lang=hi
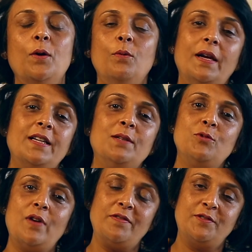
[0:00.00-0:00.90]
Welcome
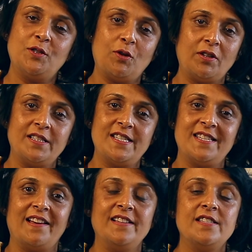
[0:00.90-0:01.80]
to After All It
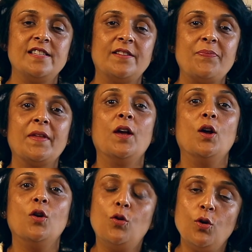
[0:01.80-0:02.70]
Science.
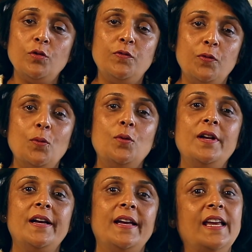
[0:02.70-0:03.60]
Good
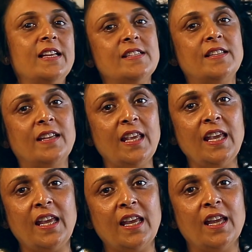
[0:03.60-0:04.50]
food is the
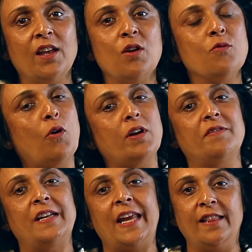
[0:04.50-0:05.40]
key for
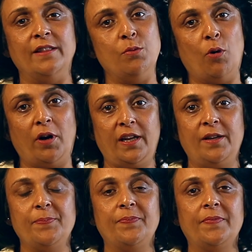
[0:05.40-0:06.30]
our healthy body.
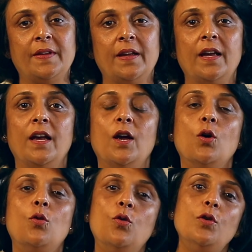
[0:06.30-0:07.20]

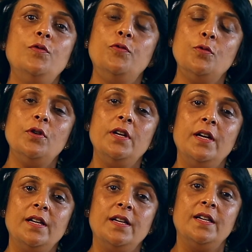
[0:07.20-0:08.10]
Good food
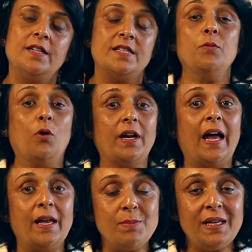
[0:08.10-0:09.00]
से what
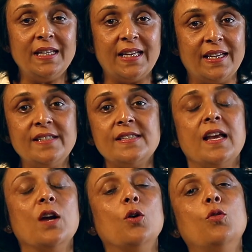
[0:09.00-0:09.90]
I mean is
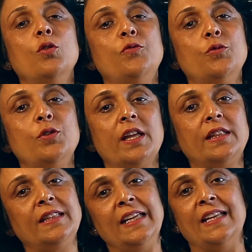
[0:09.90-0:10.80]
good food के
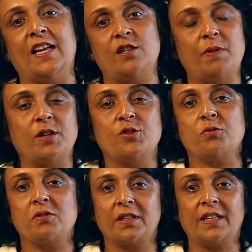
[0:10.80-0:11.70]
तीन aspects
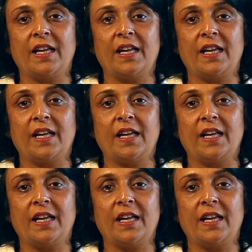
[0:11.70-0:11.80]
हो सकते